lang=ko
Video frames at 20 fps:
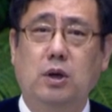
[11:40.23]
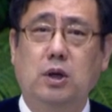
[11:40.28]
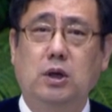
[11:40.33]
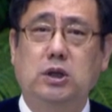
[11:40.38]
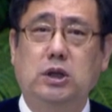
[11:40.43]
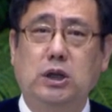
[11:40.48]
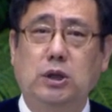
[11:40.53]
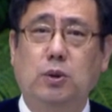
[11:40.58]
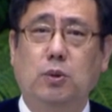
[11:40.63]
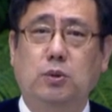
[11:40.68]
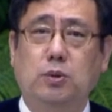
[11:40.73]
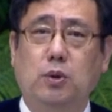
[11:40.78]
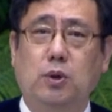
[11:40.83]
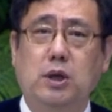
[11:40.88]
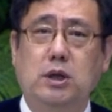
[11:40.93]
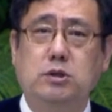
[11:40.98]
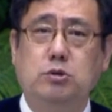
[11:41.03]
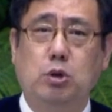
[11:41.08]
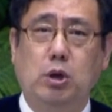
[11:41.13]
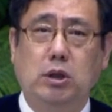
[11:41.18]

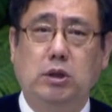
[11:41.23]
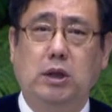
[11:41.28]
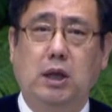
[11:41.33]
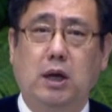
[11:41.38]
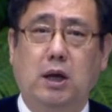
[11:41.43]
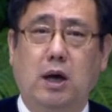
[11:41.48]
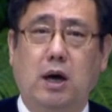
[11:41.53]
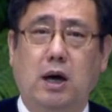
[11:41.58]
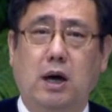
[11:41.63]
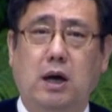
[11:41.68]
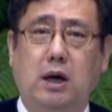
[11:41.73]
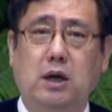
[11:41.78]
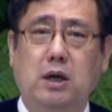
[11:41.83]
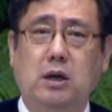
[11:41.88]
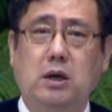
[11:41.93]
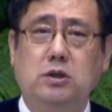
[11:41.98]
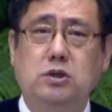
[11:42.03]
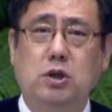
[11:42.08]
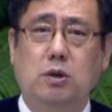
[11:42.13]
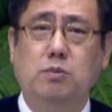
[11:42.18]
기독교의 쇠퇴가
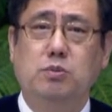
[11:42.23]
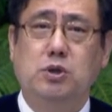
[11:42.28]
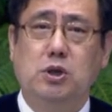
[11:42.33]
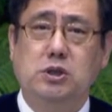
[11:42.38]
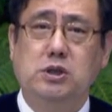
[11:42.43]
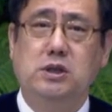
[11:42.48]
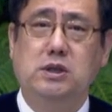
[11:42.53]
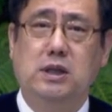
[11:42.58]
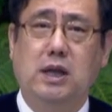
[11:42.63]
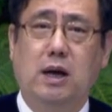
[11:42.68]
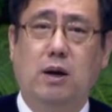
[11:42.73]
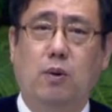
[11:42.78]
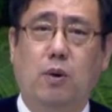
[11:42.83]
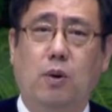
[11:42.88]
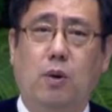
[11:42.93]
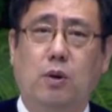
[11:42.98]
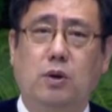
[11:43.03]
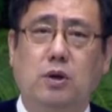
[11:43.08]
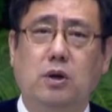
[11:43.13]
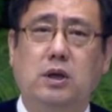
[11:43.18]

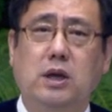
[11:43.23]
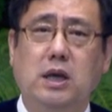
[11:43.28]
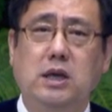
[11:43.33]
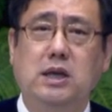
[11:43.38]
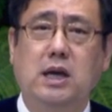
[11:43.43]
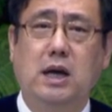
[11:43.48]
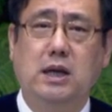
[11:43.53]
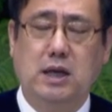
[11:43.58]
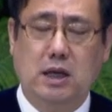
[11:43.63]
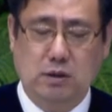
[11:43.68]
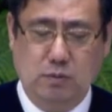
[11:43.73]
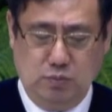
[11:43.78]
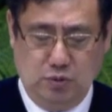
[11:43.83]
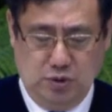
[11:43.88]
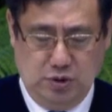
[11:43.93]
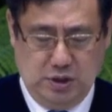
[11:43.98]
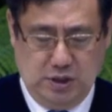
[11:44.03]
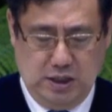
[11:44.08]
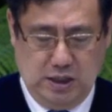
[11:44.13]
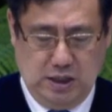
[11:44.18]
점쳐진다고 그렇게 이야기하는
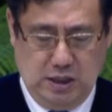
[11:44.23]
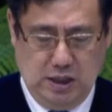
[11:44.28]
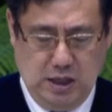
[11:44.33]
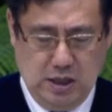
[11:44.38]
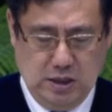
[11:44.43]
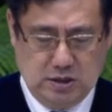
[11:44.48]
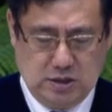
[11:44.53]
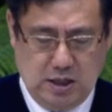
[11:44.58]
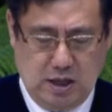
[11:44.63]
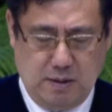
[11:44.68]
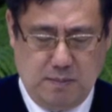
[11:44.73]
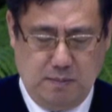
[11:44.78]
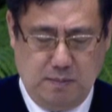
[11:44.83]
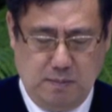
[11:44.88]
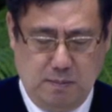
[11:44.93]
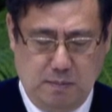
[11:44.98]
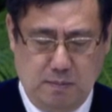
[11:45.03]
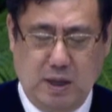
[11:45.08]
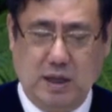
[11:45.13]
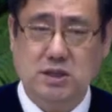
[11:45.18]
분들이
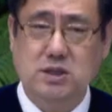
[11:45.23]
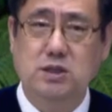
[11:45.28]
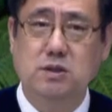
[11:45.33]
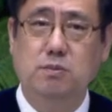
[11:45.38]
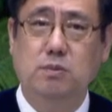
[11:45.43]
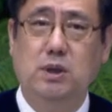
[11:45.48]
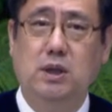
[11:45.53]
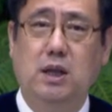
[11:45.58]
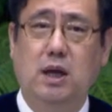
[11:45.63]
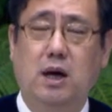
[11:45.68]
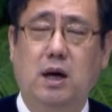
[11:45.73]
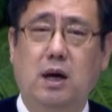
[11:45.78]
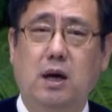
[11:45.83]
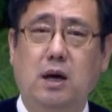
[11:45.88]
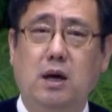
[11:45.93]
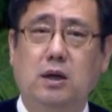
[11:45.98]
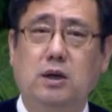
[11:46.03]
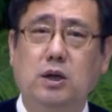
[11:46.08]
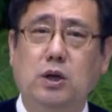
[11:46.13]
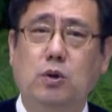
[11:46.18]
참 많습니다.
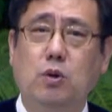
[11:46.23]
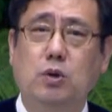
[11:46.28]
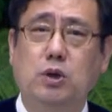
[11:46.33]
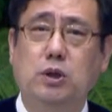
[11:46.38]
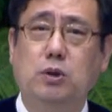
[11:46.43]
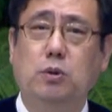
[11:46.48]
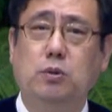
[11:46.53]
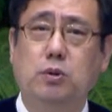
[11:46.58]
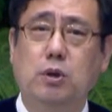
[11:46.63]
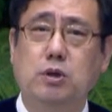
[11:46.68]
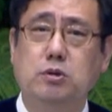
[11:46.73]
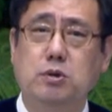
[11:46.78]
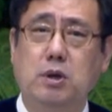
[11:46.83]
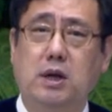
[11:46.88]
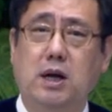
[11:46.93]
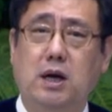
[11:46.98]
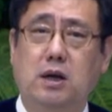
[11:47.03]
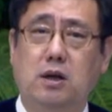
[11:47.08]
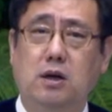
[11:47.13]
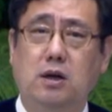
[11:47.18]
그리고 기독교의
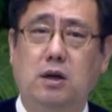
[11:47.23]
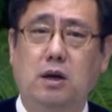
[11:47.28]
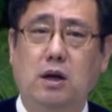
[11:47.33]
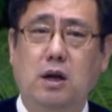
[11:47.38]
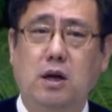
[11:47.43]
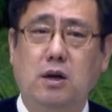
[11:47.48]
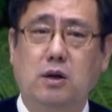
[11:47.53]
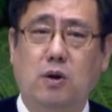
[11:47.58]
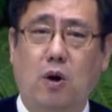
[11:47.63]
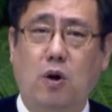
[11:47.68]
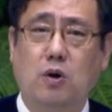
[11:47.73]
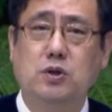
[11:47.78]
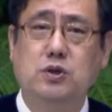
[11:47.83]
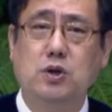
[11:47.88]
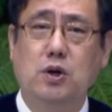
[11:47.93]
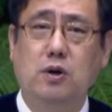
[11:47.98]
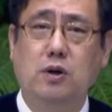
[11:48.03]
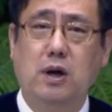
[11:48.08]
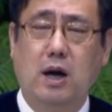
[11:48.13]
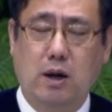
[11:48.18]
쇠락을
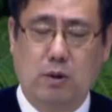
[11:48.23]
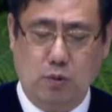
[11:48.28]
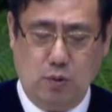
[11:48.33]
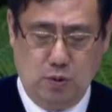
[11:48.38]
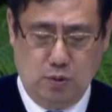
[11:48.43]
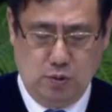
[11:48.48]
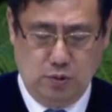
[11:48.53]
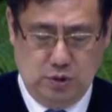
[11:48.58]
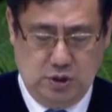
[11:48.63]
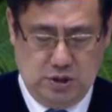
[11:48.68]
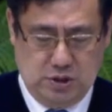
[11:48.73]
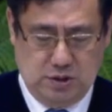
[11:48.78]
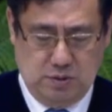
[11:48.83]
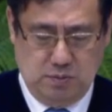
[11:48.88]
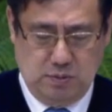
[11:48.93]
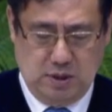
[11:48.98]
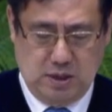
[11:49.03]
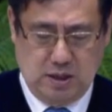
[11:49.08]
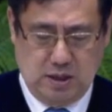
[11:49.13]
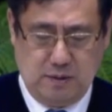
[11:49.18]
걱정하고
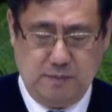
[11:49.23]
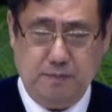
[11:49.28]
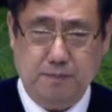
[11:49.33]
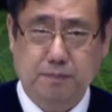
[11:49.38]
있습니다.